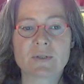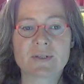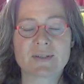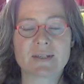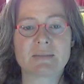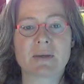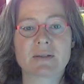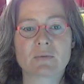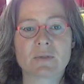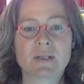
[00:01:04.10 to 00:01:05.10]
es sich mal
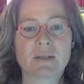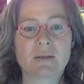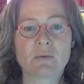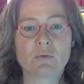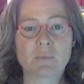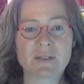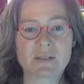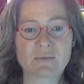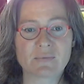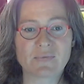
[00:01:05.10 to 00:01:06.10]
so die
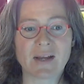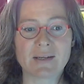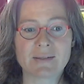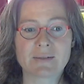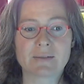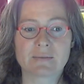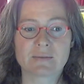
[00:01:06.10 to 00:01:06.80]
üblichen Fallen